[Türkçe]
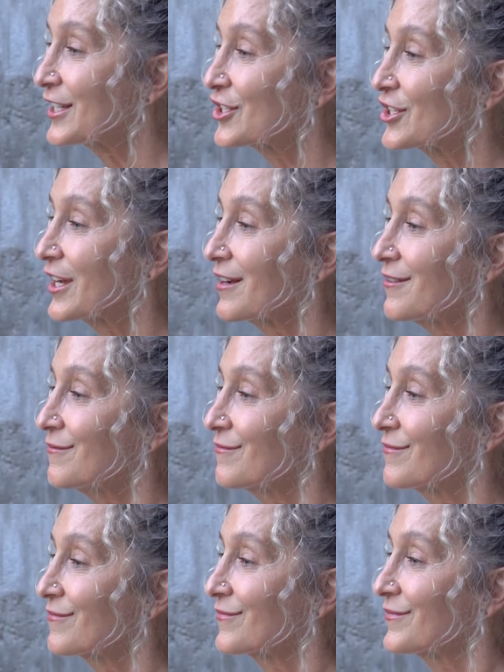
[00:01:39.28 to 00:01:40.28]
Yaşam
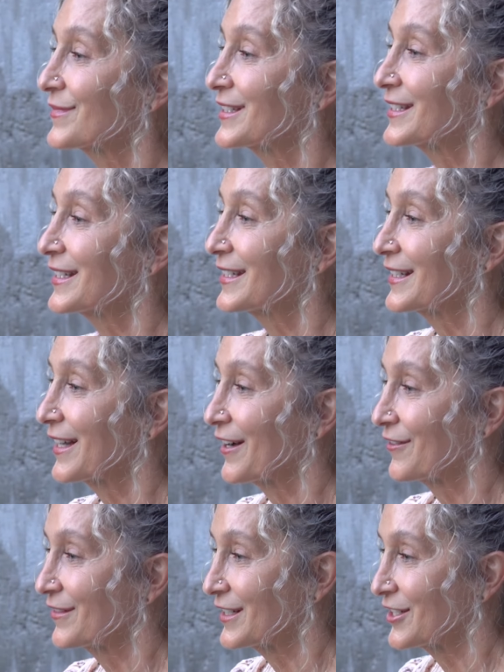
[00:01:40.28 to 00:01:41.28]
seni
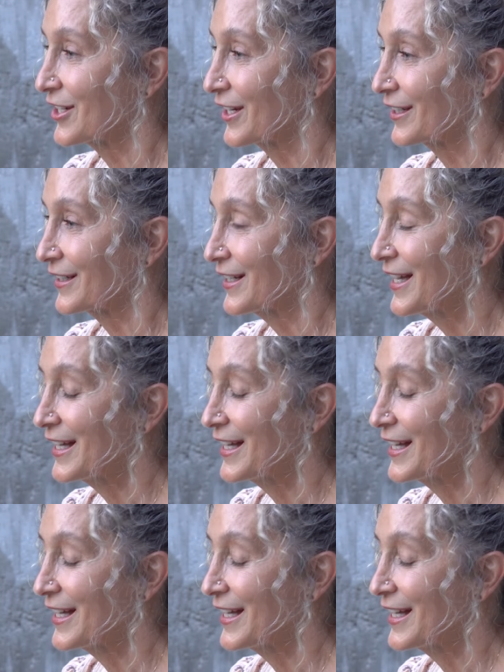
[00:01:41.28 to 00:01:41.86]
kavrayacak.